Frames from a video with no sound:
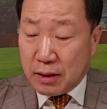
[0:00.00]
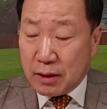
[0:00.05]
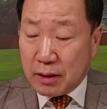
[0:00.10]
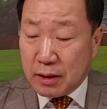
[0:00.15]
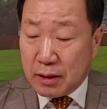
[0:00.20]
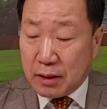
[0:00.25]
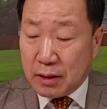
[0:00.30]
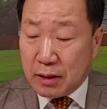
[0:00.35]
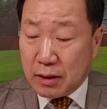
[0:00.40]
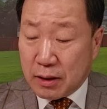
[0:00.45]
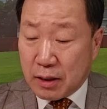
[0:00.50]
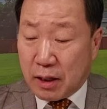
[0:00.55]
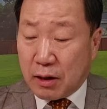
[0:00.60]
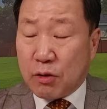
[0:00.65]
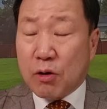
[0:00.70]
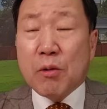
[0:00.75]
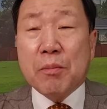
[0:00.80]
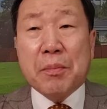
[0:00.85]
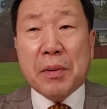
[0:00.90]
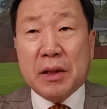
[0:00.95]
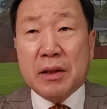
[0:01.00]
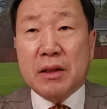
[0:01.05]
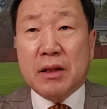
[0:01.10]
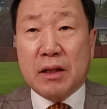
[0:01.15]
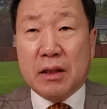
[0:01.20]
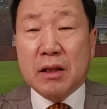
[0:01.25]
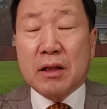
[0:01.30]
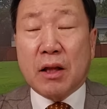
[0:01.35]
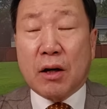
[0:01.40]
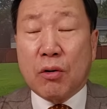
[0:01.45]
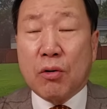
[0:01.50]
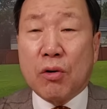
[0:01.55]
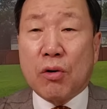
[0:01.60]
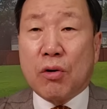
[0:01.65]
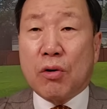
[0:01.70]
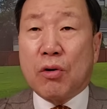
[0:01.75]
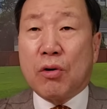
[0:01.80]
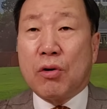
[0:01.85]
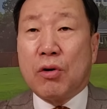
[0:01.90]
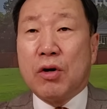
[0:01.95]
음, 라고 판단이
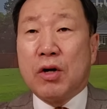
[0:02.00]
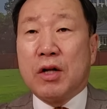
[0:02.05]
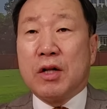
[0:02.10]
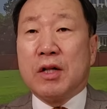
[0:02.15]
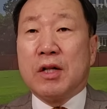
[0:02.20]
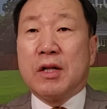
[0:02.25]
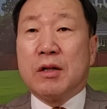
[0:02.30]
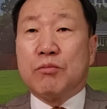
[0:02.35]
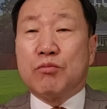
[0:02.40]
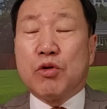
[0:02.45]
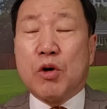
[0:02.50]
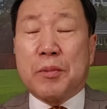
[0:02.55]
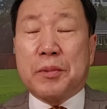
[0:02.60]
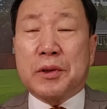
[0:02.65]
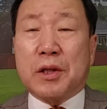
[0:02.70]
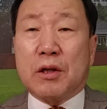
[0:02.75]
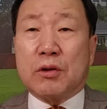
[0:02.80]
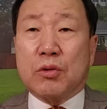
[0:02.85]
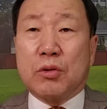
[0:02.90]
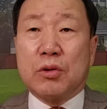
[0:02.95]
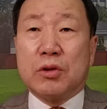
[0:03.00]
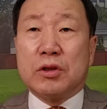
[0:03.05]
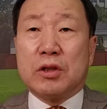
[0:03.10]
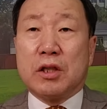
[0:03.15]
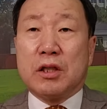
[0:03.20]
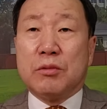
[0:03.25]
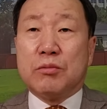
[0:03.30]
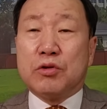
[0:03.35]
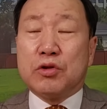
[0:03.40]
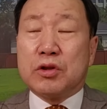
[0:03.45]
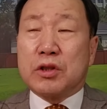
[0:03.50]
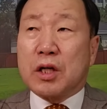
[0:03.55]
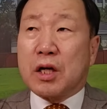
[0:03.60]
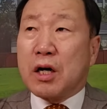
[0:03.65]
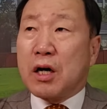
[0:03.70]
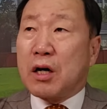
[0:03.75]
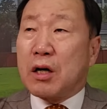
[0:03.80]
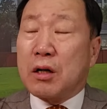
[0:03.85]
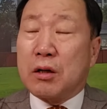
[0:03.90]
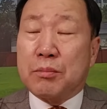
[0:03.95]
되고 무엇보다도 이제 이
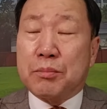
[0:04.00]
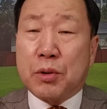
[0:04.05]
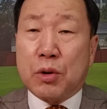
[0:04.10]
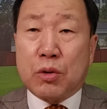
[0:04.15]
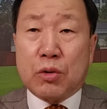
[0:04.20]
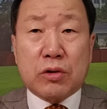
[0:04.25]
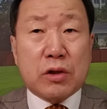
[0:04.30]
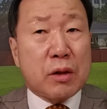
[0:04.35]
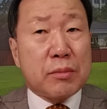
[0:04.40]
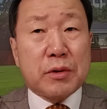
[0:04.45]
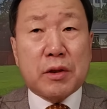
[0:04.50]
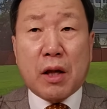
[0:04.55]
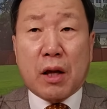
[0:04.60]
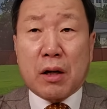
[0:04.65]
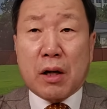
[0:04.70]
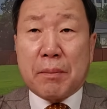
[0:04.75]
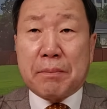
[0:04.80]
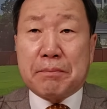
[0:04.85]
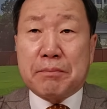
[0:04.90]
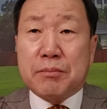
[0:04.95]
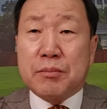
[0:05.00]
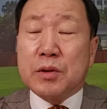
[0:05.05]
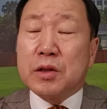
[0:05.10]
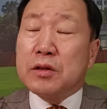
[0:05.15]
문제가 변호사비 대납